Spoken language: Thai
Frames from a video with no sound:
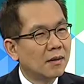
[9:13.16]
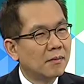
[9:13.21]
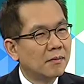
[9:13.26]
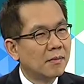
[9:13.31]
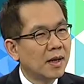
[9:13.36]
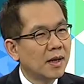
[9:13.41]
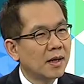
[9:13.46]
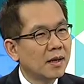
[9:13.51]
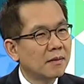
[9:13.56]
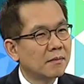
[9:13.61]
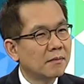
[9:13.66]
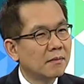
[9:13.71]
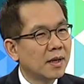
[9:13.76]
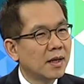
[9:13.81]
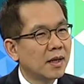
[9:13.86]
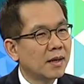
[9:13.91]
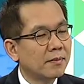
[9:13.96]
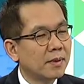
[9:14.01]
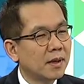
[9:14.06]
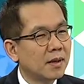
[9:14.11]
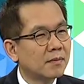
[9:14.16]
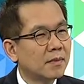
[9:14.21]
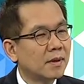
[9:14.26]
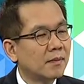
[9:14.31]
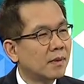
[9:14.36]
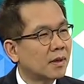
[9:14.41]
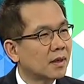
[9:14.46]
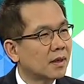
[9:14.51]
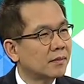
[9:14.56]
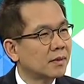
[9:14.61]
ไม่ได้เพิ่
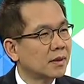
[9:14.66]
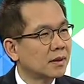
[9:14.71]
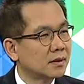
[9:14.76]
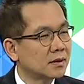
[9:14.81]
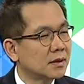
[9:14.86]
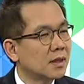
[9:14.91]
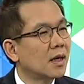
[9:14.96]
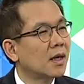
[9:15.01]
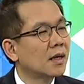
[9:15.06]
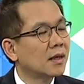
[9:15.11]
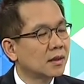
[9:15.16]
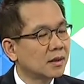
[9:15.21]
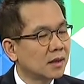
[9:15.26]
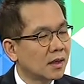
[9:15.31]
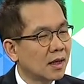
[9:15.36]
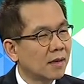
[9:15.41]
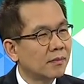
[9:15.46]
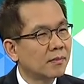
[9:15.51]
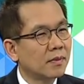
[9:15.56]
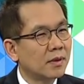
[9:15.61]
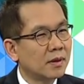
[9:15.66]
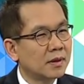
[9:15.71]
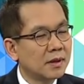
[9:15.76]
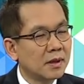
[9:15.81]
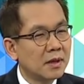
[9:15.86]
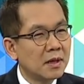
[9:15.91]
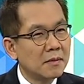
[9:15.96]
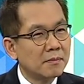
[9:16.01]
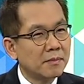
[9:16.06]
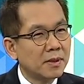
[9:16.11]
มกำลังกันใช่นะครับเพราะนี้
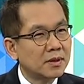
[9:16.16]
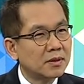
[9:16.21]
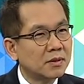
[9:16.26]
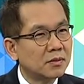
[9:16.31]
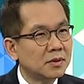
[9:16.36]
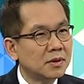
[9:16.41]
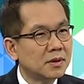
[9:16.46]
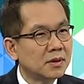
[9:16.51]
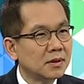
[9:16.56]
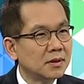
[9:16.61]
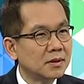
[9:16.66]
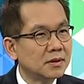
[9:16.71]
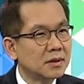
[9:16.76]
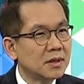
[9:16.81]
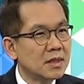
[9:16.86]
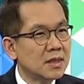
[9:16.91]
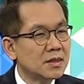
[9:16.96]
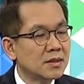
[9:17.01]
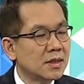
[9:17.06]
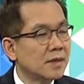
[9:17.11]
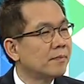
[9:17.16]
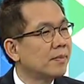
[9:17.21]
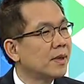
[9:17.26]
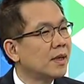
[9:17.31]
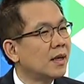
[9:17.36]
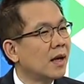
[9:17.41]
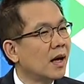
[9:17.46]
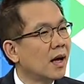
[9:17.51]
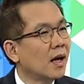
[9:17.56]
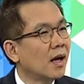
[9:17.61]
ไปจนถึงสิ้
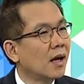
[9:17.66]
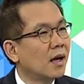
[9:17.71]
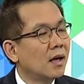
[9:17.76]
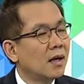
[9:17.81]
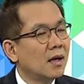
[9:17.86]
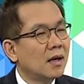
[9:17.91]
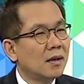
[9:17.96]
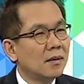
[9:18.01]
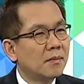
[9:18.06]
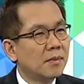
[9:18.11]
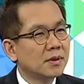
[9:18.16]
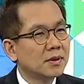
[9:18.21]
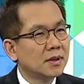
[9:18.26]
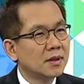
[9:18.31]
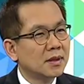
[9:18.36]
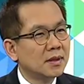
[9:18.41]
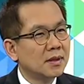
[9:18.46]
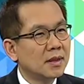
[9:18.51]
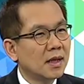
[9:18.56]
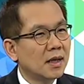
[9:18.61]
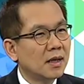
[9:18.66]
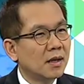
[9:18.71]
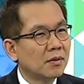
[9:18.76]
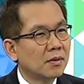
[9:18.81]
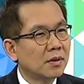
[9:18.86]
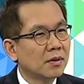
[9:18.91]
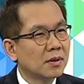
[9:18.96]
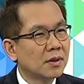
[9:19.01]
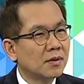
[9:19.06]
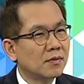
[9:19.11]
นปีหน้าเพราะฉะนั้นเนี่ยเรา
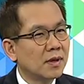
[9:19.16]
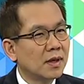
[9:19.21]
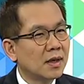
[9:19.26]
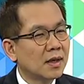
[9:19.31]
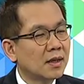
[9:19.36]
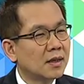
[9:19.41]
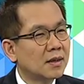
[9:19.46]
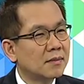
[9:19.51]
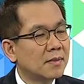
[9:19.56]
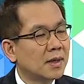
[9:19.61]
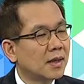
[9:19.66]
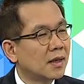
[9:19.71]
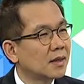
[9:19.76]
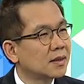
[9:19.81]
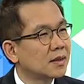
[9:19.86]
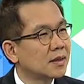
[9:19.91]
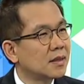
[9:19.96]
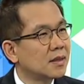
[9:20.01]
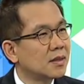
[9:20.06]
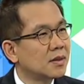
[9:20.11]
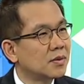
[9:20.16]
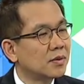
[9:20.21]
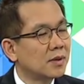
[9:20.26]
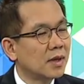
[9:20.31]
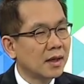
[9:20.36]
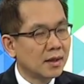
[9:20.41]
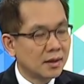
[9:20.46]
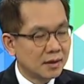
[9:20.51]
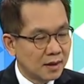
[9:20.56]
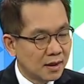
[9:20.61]
ก็คิดว่าราคาน้ำมันน่าจะยืนอยู่
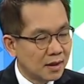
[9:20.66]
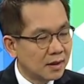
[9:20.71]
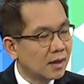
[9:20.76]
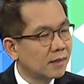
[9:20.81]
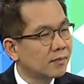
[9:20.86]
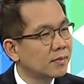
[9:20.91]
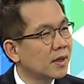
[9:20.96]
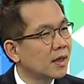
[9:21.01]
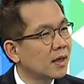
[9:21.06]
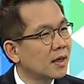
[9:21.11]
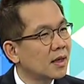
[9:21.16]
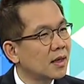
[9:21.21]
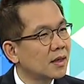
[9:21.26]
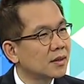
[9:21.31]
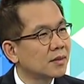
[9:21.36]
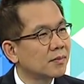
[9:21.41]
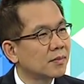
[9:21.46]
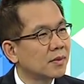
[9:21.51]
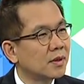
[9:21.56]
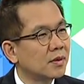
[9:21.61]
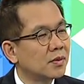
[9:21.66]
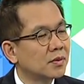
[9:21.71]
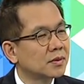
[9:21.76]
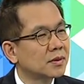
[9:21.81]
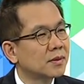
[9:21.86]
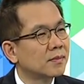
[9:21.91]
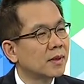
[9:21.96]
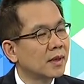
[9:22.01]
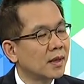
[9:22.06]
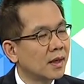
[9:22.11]
ได้ในระดับเนี้ย50 เหรียญ
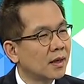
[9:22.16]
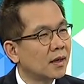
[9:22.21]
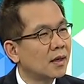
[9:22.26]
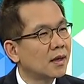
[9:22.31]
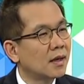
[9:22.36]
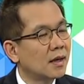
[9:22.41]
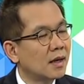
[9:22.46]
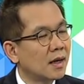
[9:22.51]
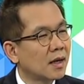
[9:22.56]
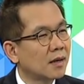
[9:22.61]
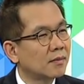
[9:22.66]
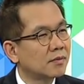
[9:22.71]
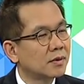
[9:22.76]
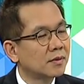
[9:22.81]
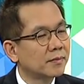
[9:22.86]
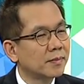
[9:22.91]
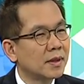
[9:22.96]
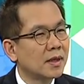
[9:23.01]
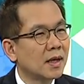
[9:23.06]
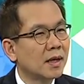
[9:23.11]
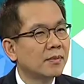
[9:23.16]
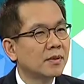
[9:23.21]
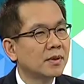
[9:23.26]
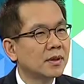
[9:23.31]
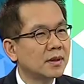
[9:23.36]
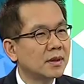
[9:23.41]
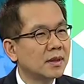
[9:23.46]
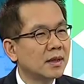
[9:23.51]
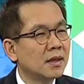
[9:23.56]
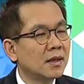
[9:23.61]
60 เหรียญนะครับจนปีหน้าเพ
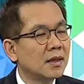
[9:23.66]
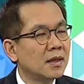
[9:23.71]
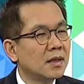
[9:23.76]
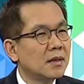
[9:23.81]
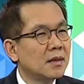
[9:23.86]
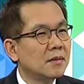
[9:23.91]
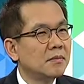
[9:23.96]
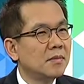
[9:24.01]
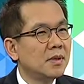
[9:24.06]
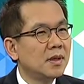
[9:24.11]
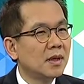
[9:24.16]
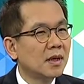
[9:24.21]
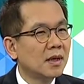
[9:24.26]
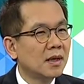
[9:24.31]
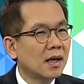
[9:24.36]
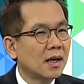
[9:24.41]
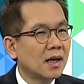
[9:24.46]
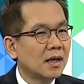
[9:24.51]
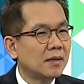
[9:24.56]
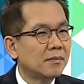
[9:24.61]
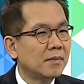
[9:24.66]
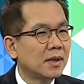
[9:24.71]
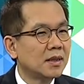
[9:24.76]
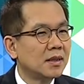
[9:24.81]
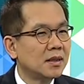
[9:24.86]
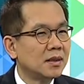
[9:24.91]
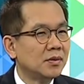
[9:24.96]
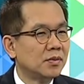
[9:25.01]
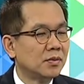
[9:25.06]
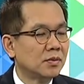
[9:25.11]
ราะฉะนั้นเนี่ยเมื่อราคาน้ำมั
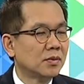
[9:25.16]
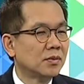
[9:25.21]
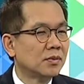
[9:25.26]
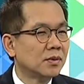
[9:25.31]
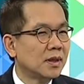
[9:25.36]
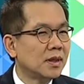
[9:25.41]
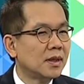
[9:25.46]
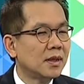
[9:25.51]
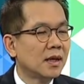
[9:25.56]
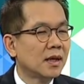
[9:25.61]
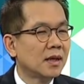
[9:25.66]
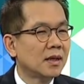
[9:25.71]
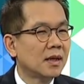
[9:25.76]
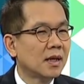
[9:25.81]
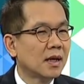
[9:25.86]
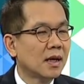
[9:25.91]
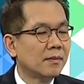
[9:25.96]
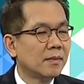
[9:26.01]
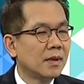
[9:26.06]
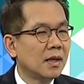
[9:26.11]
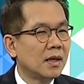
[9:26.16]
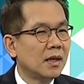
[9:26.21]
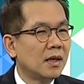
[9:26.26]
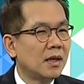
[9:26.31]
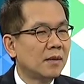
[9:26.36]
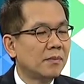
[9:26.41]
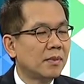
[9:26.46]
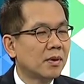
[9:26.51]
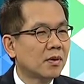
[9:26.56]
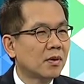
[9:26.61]
นยืนอยู่ตรงนี้เนี่ยนะครั
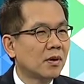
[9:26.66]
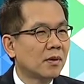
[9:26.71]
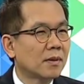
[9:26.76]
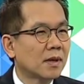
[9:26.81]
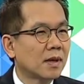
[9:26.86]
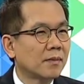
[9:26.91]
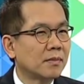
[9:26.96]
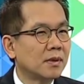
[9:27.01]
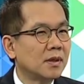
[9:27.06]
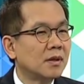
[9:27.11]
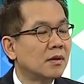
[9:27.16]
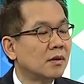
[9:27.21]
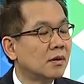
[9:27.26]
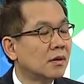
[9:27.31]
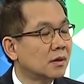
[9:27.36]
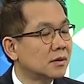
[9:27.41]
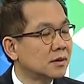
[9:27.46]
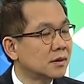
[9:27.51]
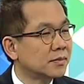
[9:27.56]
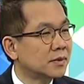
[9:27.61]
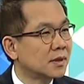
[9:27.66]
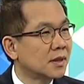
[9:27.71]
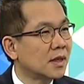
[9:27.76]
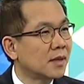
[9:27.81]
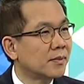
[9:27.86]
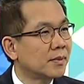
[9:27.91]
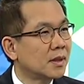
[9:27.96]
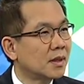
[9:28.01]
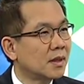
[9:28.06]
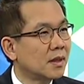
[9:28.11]
บและประกอบกับเรื่องของคอนซัมชั
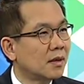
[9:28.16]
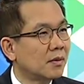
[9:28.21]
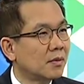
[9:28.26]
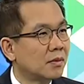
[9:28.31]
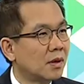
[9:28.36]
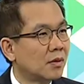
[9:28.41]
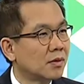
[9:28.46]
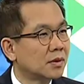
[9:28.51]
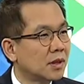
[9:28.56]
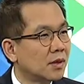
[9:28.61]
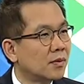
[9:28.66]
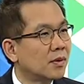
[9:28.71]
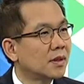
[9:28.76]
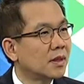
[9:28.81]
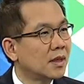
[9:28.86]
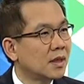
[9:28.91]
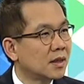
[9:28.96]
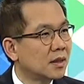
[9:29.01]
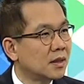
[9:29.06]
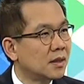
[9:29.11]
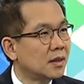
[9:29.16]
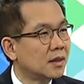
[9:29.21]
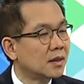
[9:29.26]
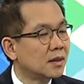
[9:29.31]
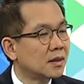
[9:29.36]
นในประเทศเราเชื่อว่าดีขึ้น